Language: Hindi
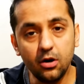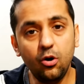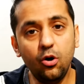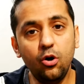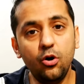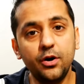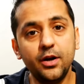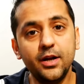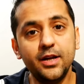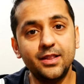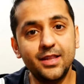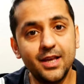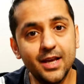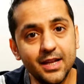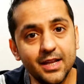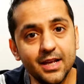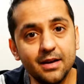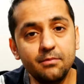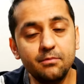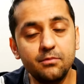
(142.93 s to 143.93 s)
और
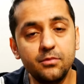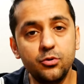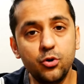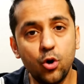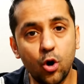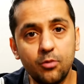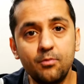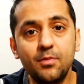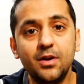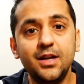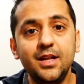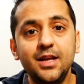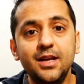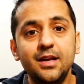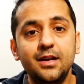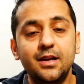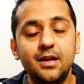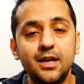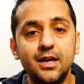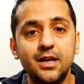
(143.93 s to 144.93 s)
इथीरियम
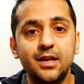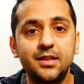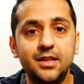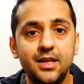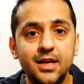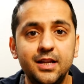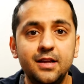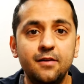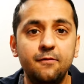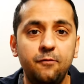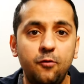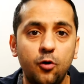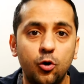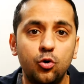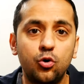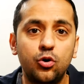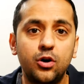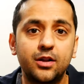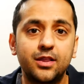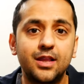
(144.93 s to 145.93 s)
नॉर्मली इथीरियम
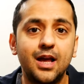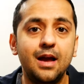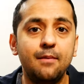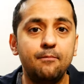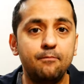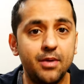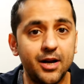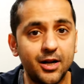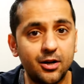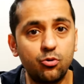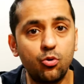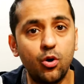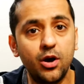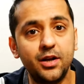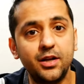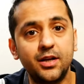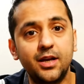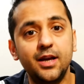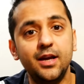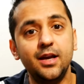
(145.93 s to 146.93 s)
फॉलो करता है
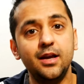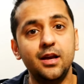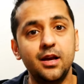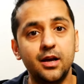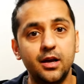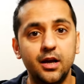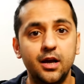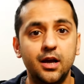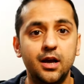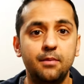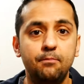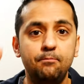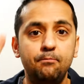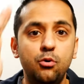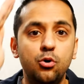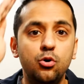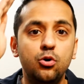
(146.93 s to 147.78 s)
बिटकॉइन के